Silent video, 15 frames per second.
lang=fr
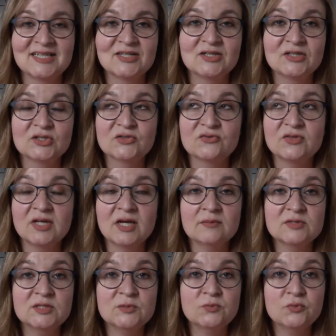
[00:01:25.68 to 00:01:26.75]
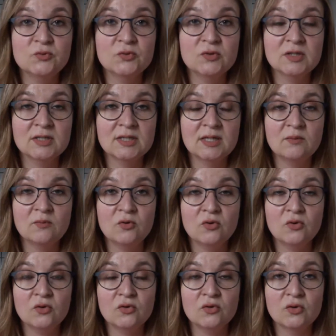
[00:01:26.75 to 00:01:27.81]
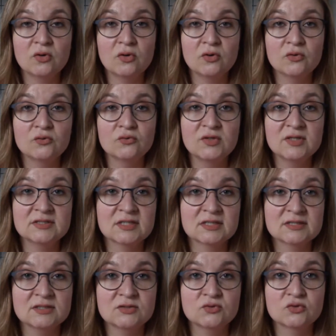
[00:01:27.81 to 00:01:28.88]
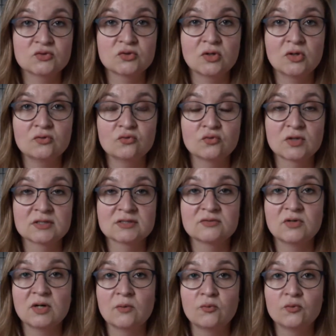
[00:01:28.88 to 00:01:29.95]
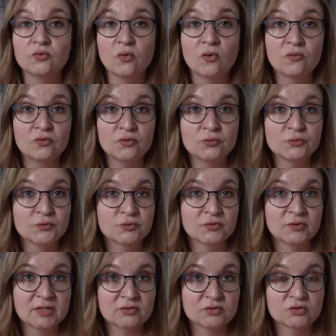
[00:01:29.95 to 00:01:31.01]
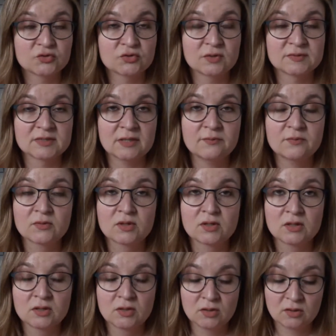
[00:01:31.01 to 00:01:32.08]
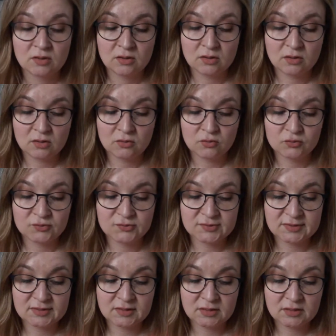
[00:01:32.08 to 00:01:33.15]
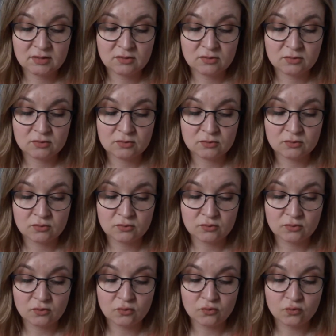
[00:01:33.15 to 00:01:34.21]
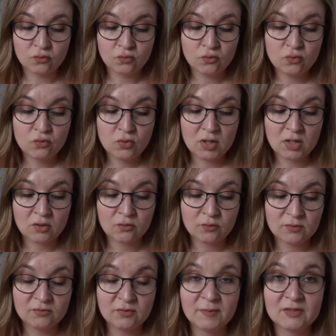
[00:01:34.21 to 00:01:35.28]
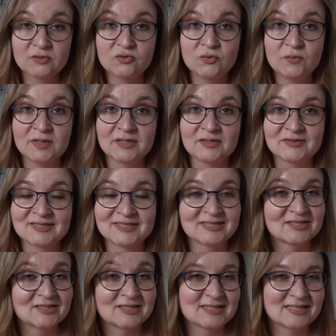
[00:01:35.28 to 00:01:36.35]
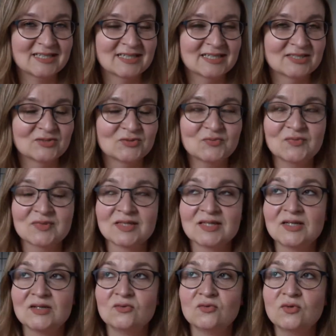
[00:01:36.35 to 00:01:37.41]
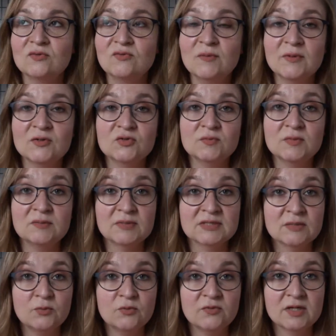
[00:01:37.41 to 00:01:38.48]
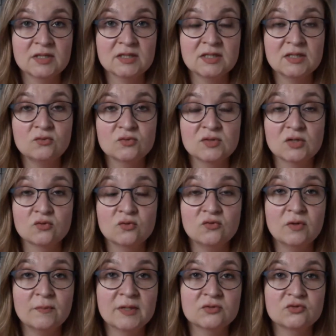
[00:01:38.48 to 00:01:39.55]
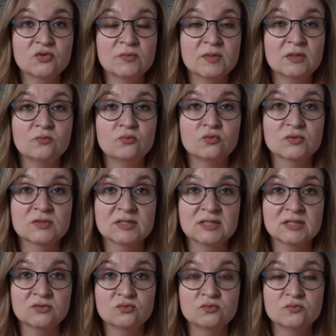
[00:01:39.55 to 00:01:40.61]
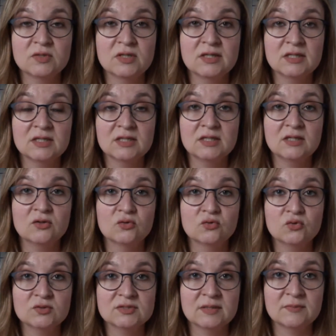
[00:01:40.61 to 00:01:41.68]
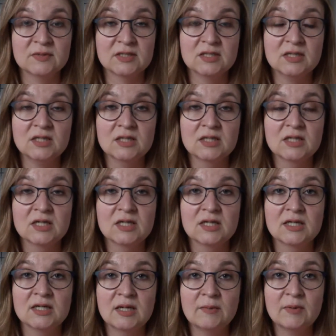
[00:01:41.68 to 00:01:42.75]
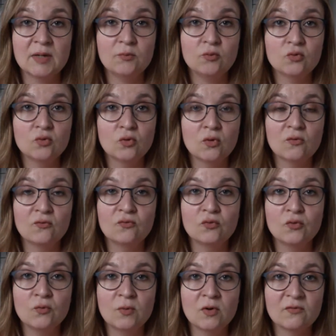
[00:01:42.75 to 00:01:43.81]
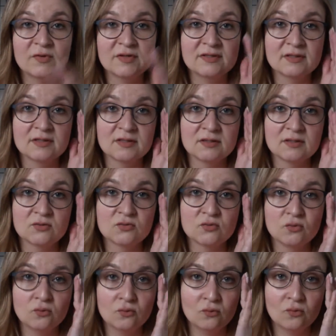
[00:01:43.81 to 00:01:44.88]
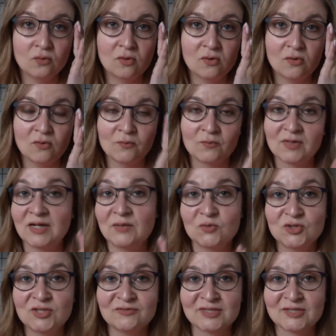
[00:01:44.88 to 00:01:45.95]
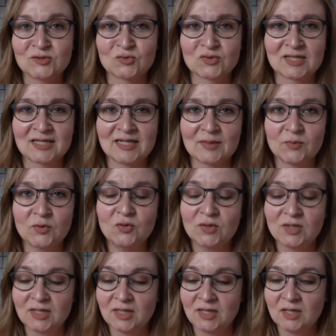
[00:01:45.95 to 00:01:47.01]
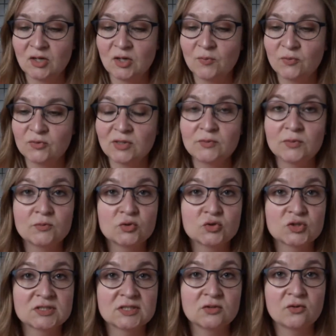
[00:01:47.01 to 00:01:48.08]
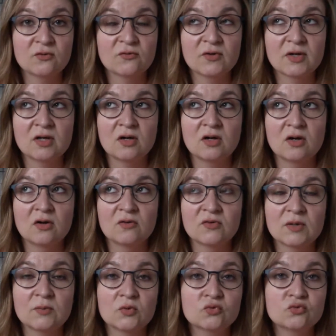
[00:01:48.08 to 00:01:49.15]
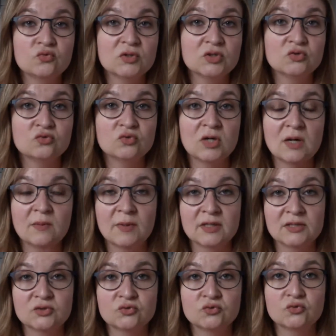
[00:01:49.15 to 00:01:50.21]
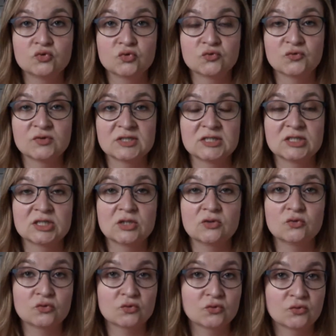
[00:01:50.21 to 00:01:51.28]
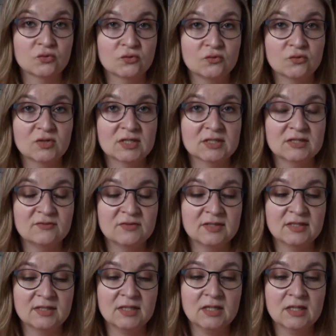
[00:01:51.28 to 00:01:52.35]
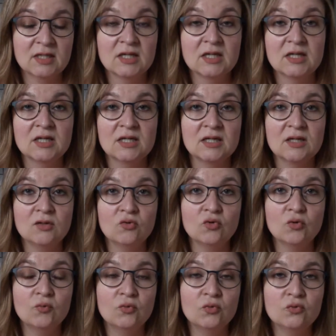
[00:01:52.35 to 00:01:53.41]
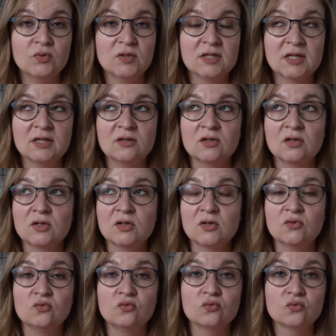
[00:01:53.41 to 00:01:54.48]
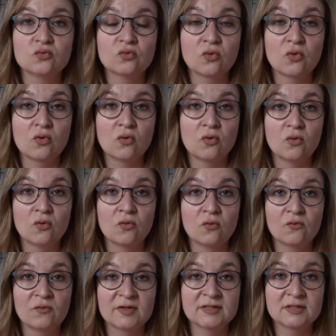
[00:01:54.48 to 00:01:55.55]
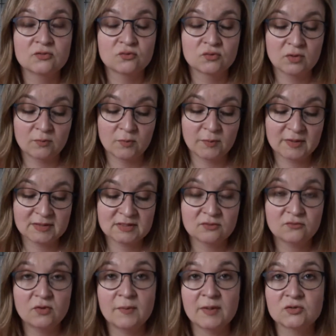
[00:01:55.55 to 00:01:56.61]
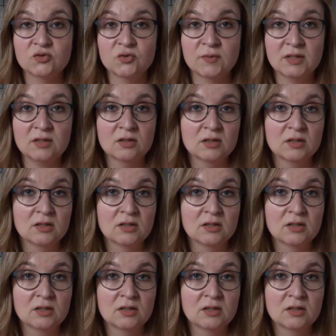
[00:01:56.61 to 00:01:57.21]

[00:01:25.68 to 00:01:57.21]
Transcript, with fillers: je fais un petit peu également d'exercice au sol, donc à savoir un peu de renfort musculaire, des choses comme ça. Euh, c'est euh, en gros, alors combien de fois par semaine c'est ça la question. Donc combien de fois par semaine bah, Ça peut varier, donc il y a deux fois par semaine pour ce qui est Zumba et euh, course à pied. Et après pour le renfort, bah, en fait c'est selon la motivation très clairement. pendant un moment j'essaie d'en faire vraiment tous les jours, à part les jours où je faisais déjà autre, une autre activité. Et repos le week-end, donc on va dire donc à peu près cinq fois par semaine